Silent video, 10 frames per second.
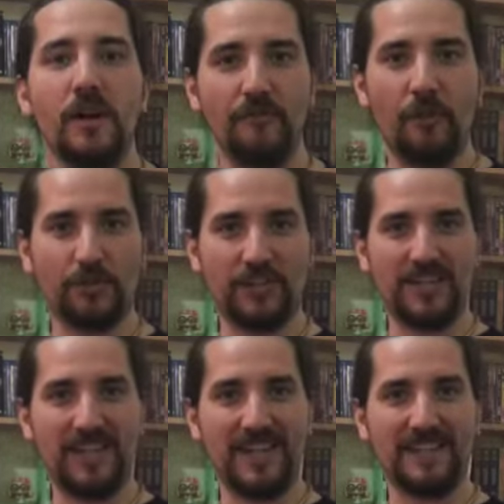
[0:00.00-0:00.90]

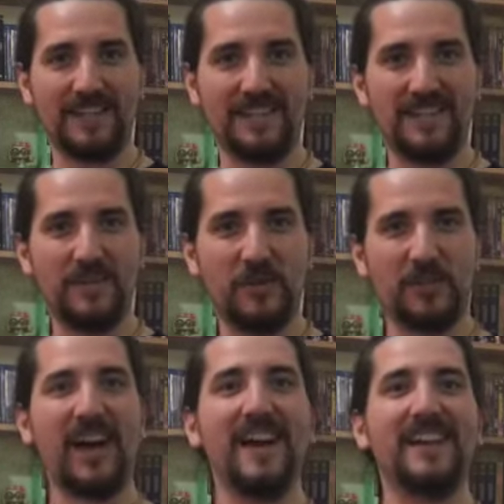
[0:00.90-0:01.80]
Vortigern, le
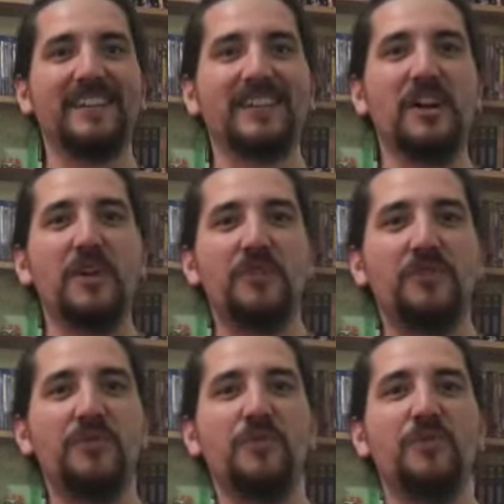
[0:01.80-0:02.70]
traître,
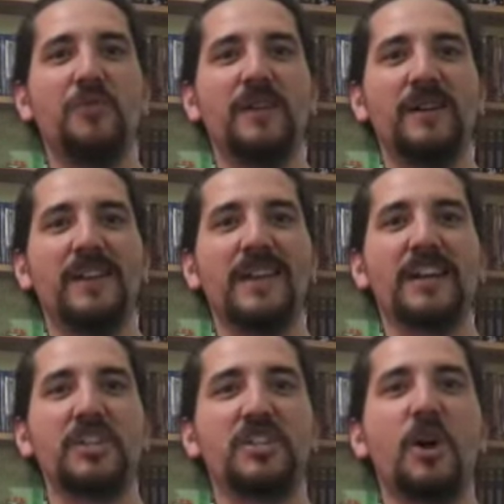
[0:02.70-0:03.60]
fut
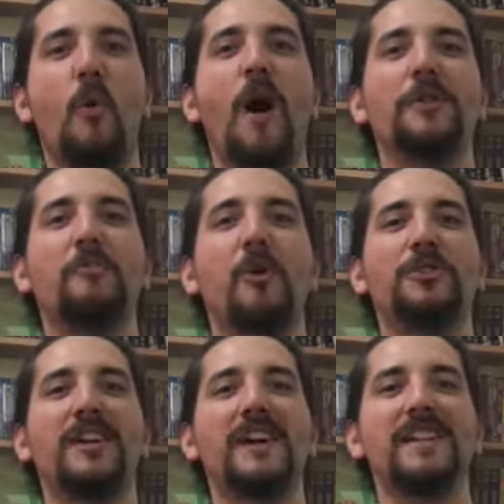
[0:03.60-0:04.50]
érigé roi de
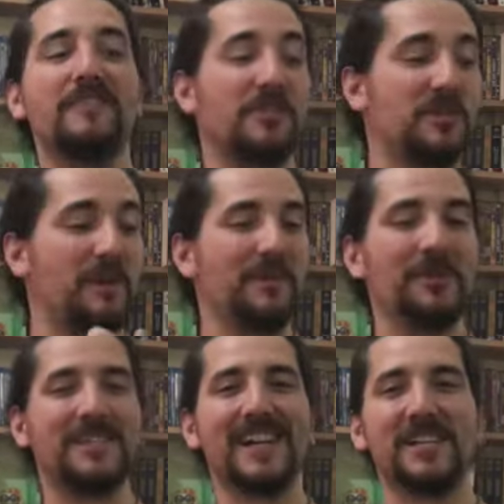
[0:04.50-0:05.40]
Bretagne avec une armée de
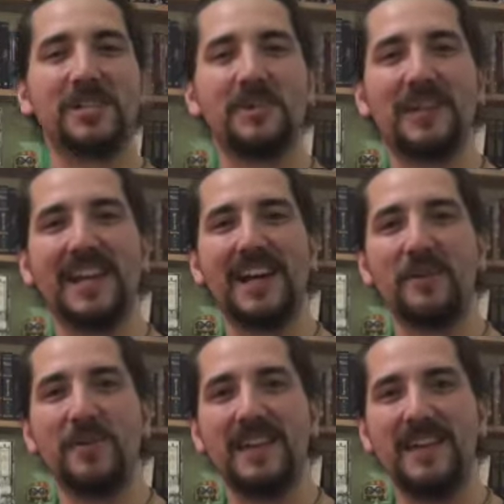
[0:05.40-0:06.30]
Saxons derrière
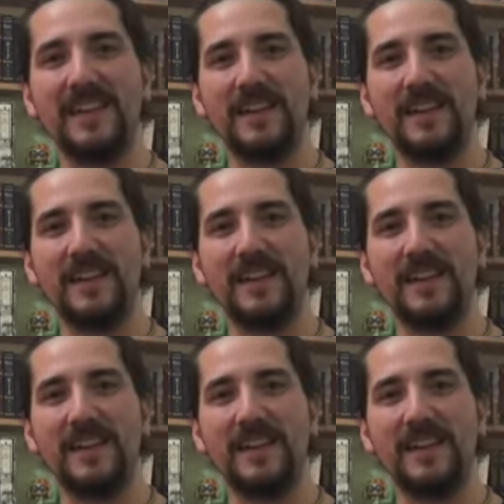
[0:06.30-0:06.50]
lui.